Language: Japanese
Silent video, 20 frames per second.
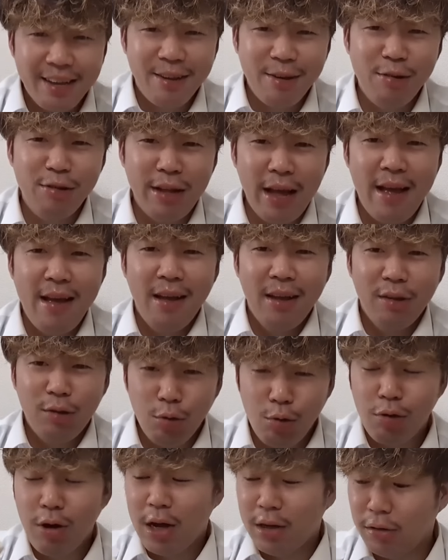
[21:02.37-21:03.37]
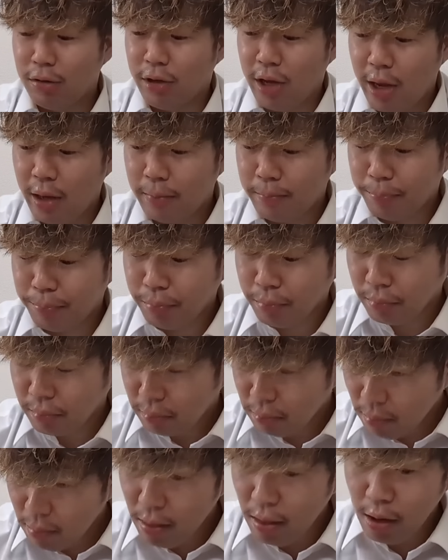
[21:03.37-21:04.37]
結局ね、そこがあるんで、
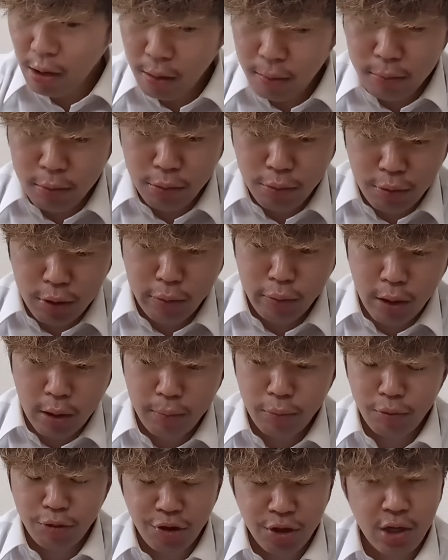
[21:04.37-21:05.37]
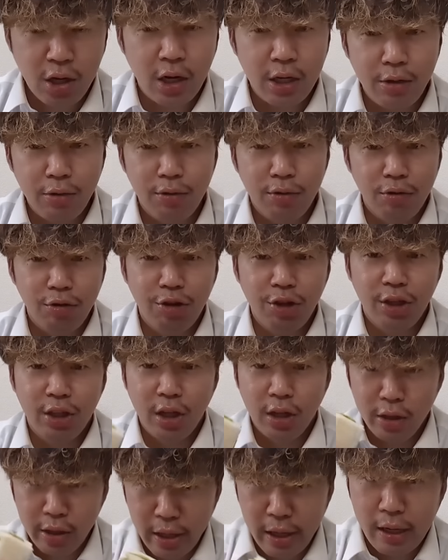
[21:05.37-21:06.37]
ウィンファイブもしっかり予想してき
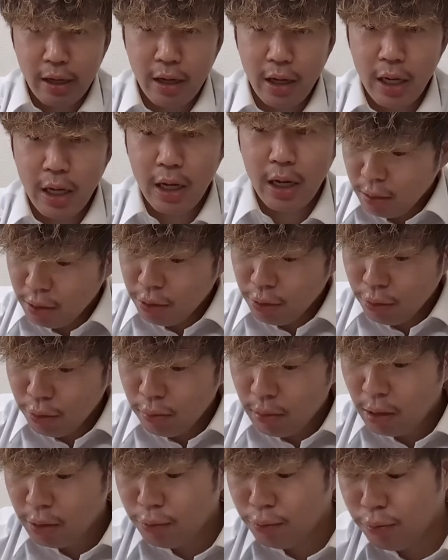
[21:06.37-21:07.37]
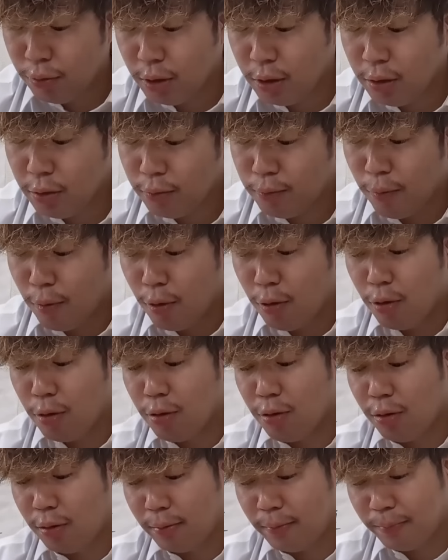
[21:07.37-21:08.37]
たんで、えー、今日はウィン
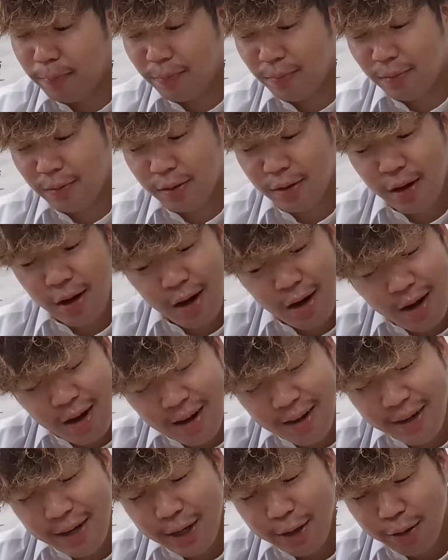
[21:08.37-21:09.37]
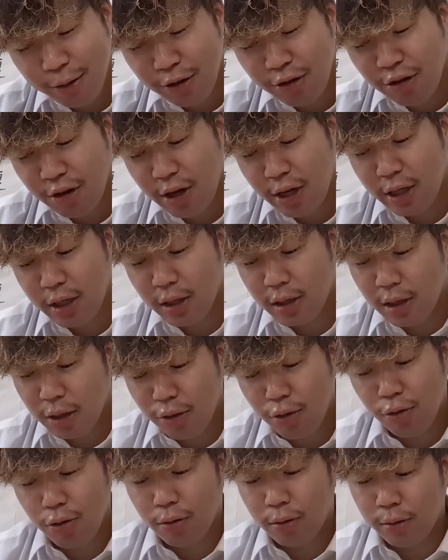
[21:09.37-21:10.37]
4が荒れるんじゃないかな
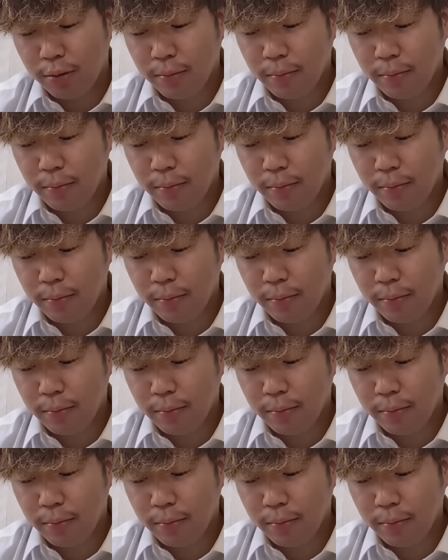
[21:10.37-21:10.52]
と。